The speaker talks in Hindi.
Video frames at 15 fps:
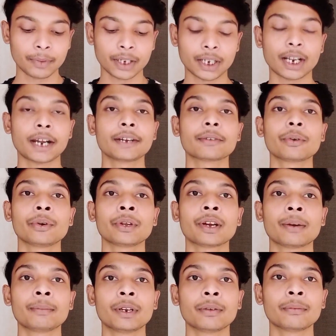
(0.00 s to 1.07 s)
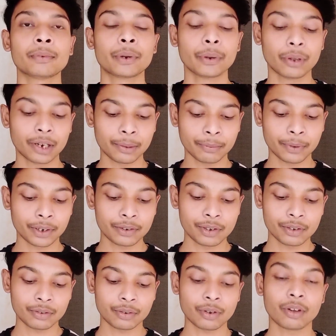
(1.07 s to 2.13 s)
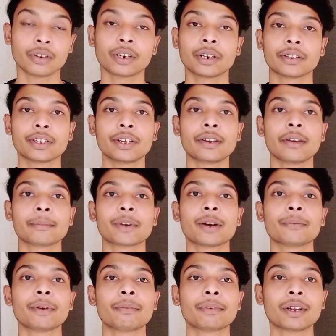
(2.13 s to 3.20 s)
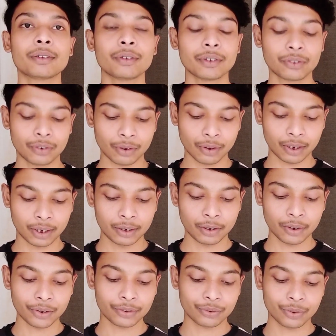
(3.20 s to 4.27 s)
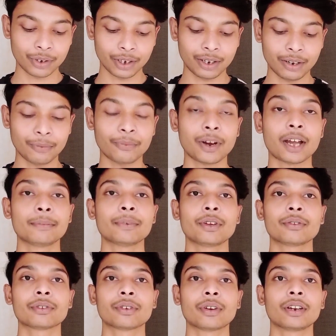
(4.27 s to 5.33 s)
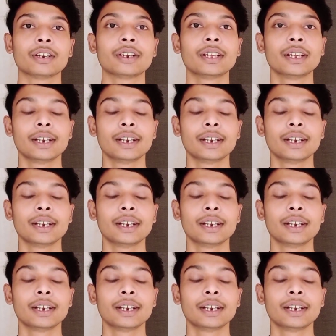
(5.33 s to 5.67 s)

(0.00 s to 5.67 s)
लाइटकॉइन का मिनिमम विड्रॉल है वन ईयर्स डॉलर इथेरियम का फिफ्टी ईयर्स डॉलर डॉज कॉइन का फाइव ईयर्स डॉलर